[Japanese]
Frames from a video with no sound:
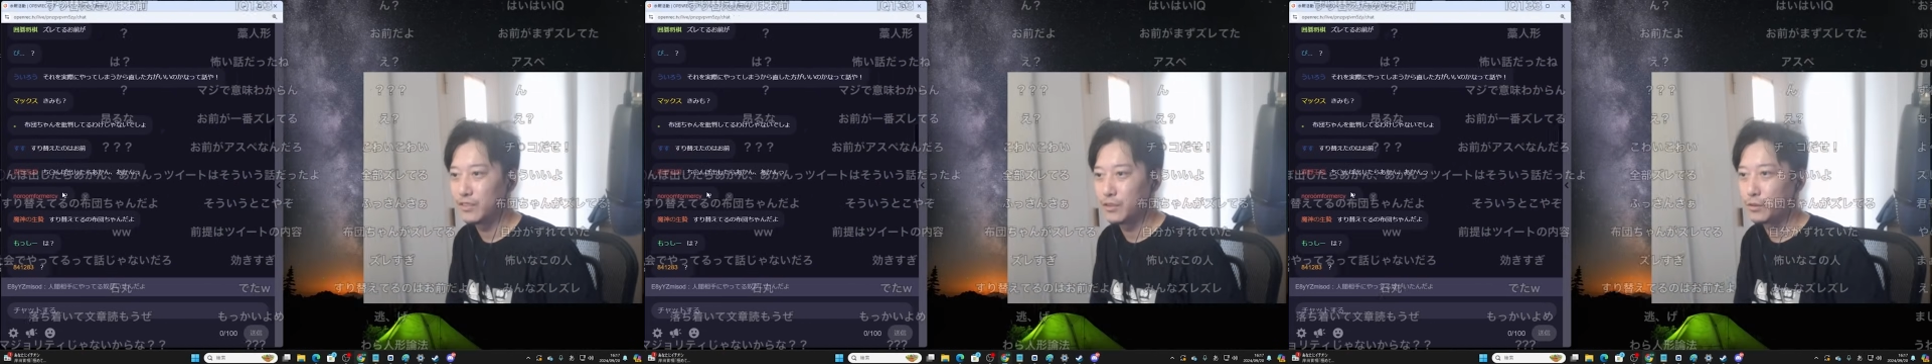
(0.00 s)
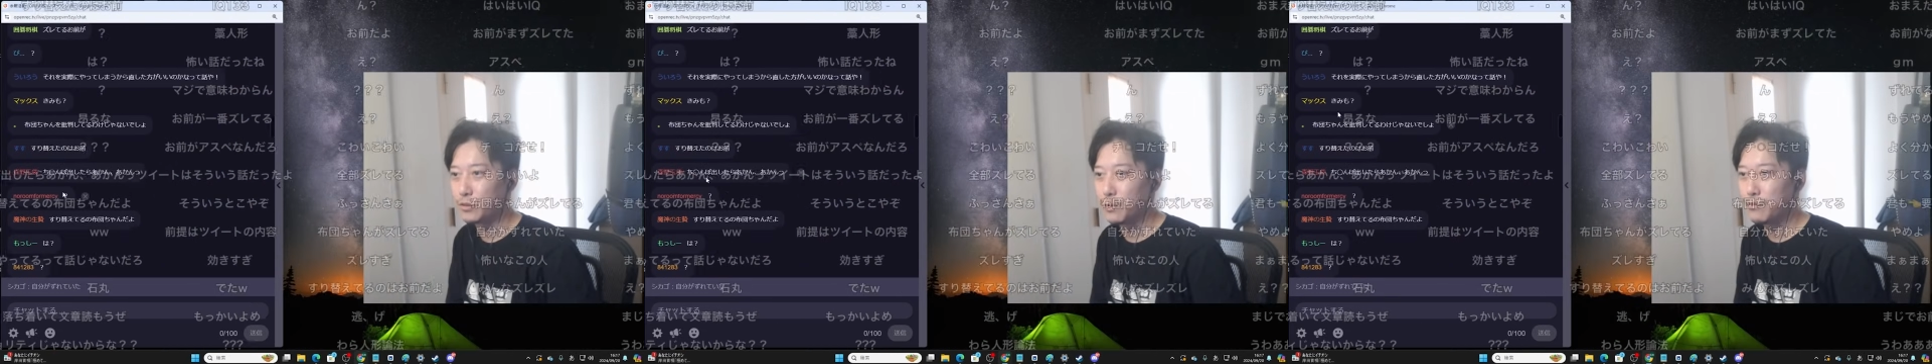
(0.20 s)

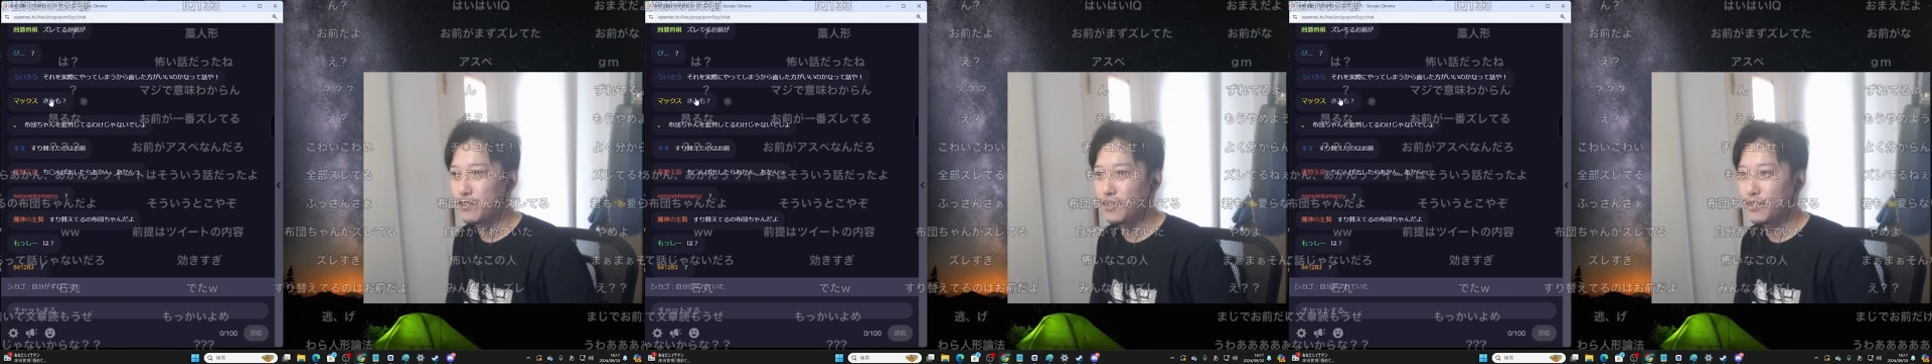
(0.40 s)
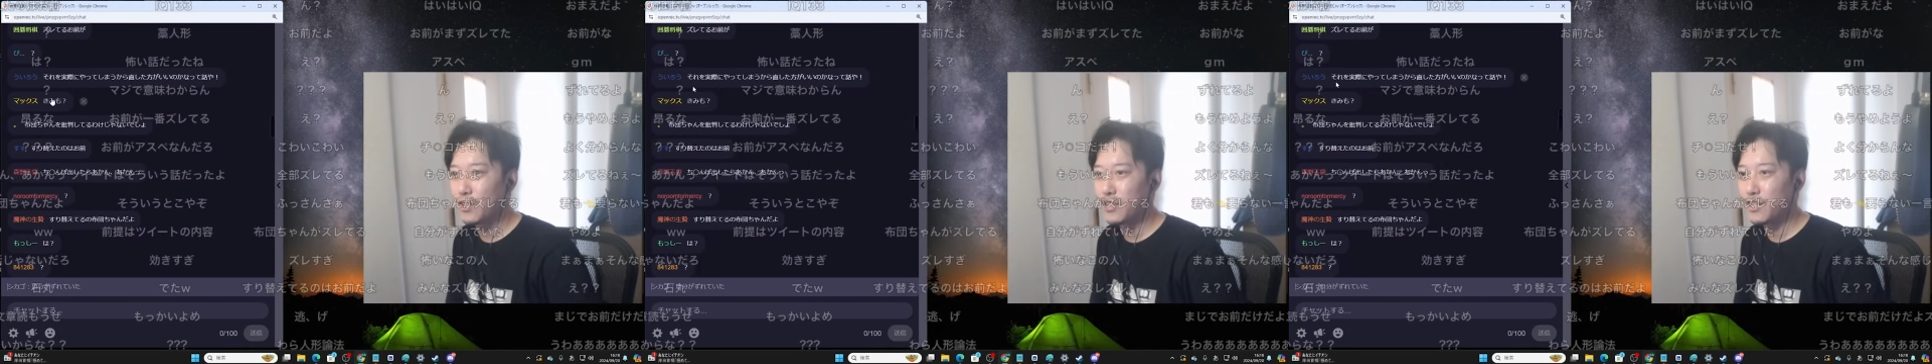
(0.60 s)
それを
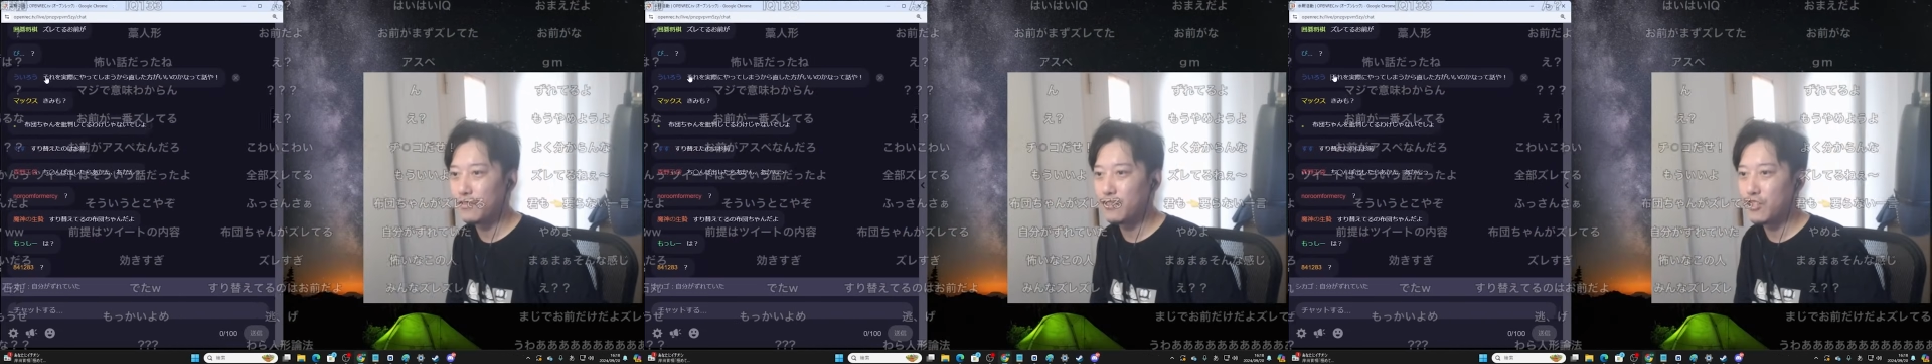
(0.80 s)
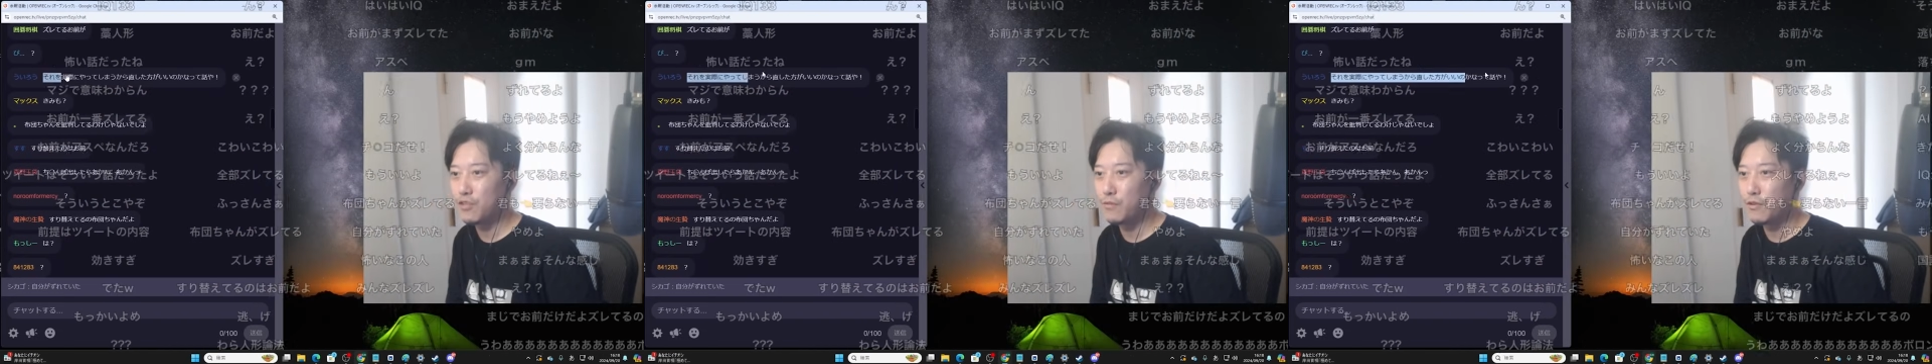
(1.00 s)
実際やっ
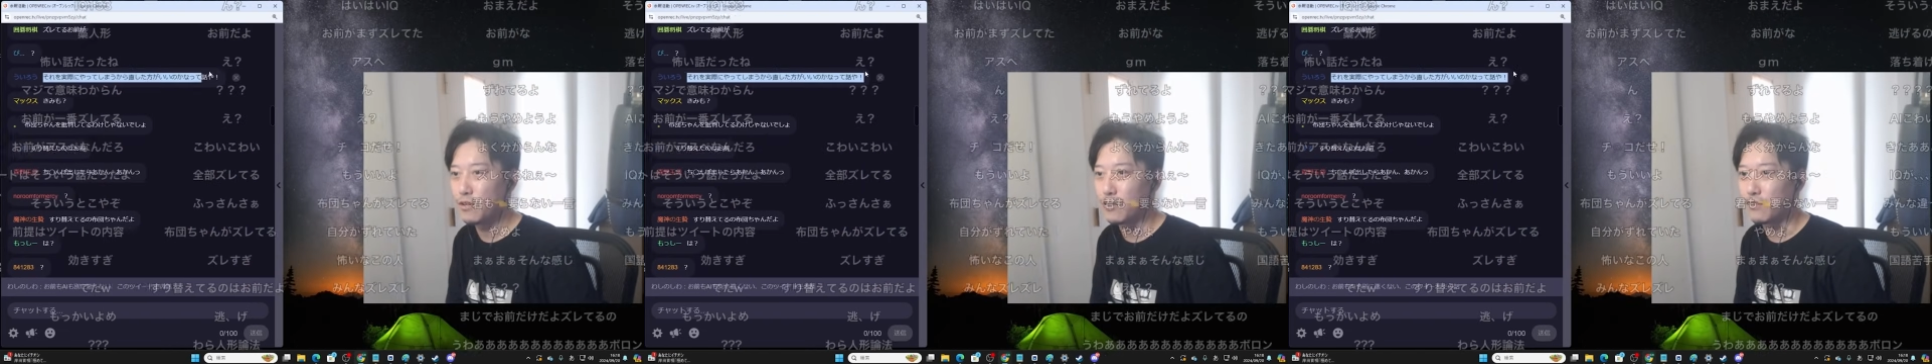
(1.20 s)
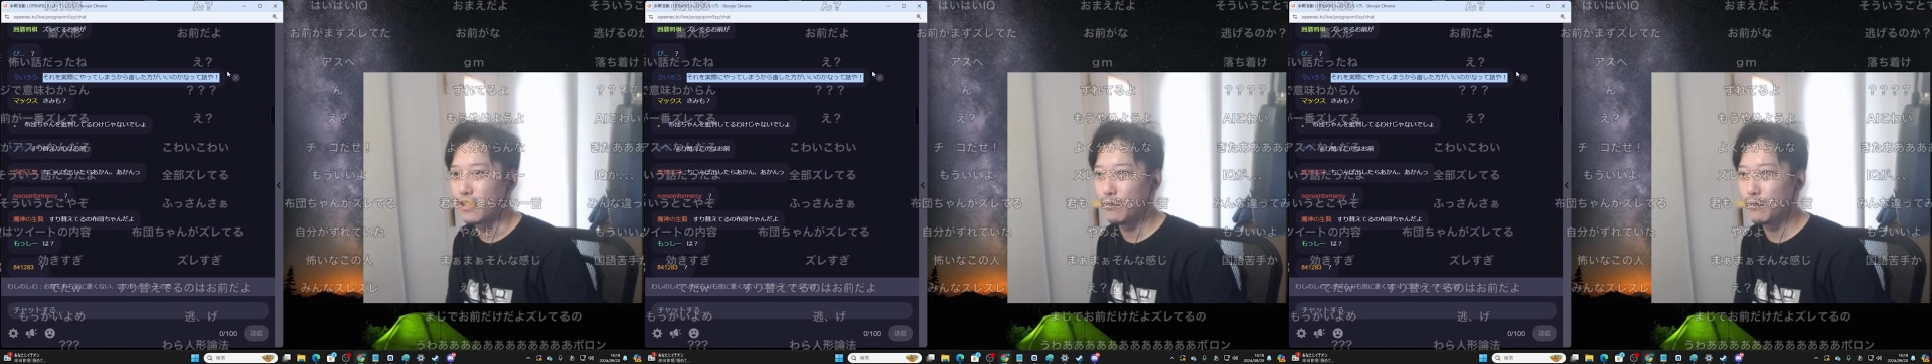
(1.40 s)
てしまう
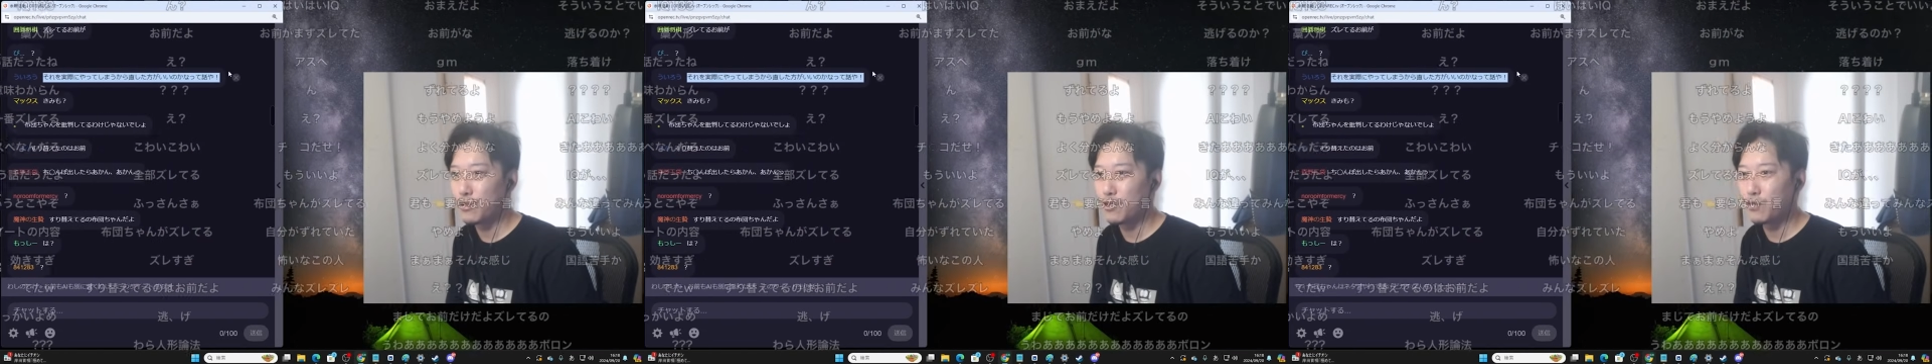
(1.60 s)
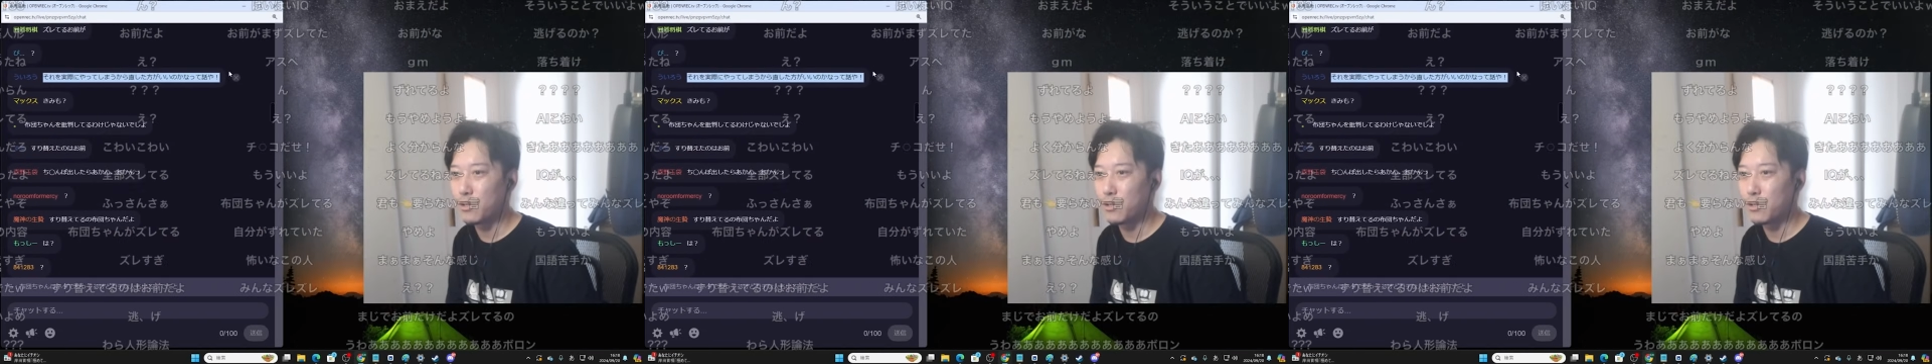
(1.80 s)
から直し